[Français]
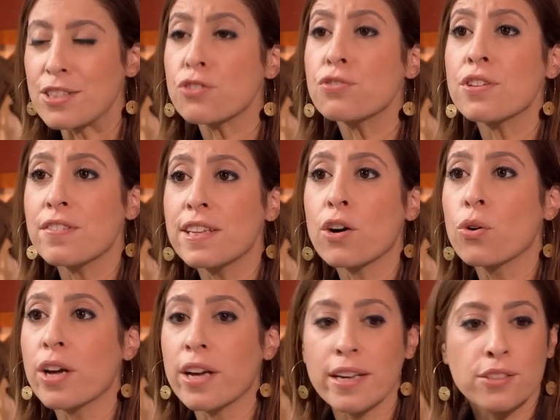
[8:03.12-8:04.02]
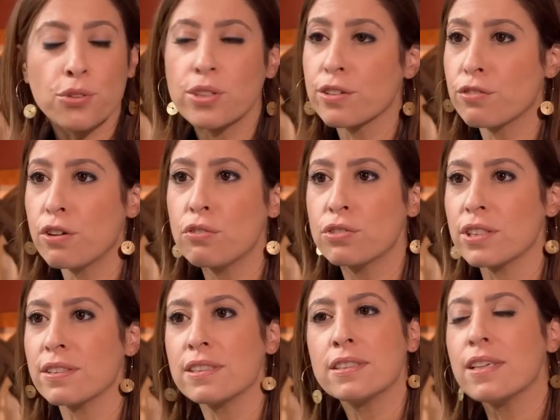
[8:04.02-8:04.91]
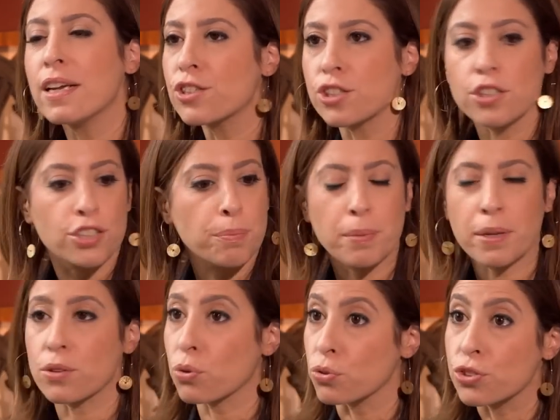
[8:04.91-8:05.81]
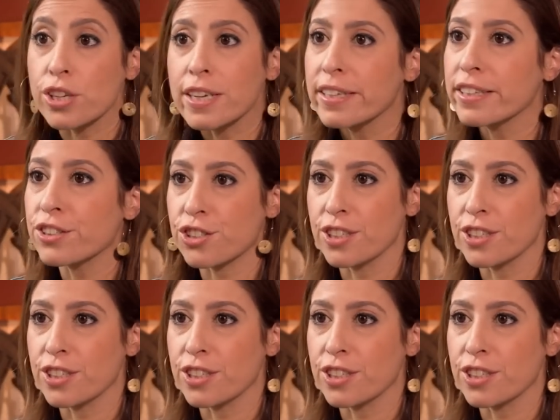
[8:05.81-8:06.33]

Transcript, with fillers: Est-ce que vous avez des regrets Est-ce que des fois, vous avez dit, là, j'ai payé trop cher